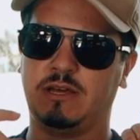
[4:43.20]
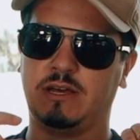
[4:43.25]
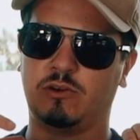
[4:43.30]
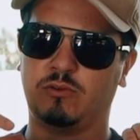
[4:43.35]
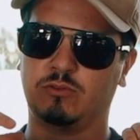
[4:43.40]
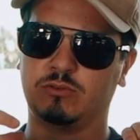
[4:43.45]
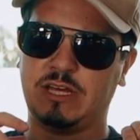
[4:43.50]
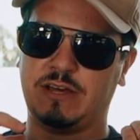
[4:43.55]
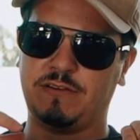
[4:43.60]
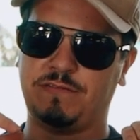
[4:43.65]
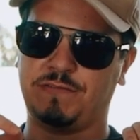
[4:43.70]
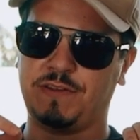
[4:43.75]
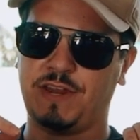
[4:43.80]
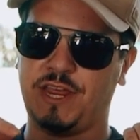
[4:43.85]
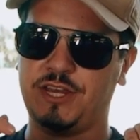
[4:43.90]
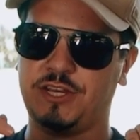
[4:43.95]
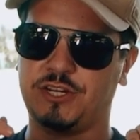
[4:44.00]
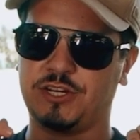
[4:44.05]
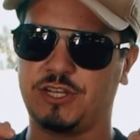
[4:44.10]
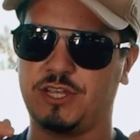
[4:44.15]
É o da
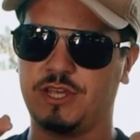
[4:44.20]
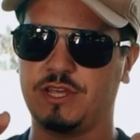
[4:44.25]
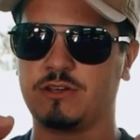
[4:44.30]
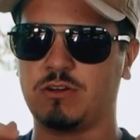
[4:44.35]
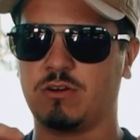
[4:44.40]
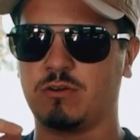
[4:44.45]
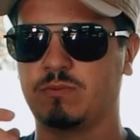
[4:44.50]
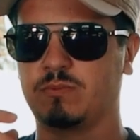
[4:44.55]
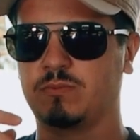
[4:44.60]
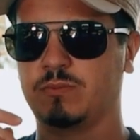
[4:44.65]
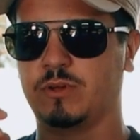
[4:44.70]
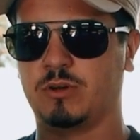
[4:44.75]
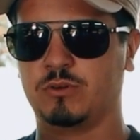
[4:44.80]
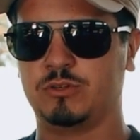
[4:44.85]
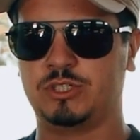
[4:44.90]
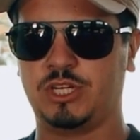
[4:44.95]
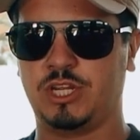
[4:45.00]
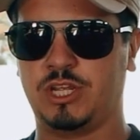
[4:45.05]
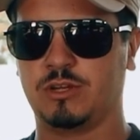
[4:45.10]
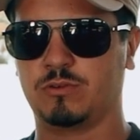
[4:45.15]
frente aqui que é o, é o
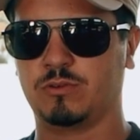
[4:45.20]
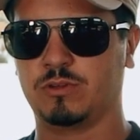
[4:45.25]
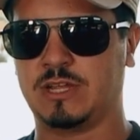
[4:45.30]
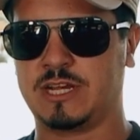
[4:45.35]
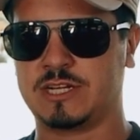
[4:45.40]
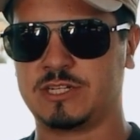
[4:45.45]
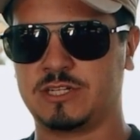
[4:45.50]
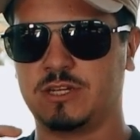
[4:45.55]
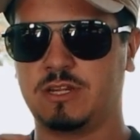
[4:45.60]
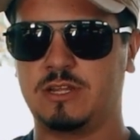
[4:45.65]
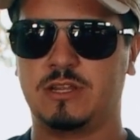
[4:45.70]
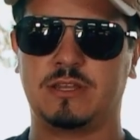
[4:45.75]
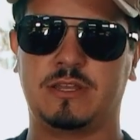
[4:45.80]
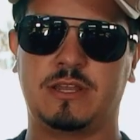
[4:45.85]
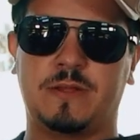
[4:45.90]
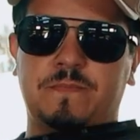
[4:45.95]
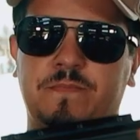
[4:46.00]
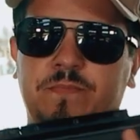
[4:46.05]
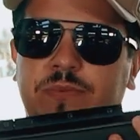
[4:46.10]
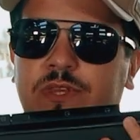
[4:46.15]
de regulagem.
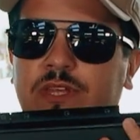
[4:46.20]
Né?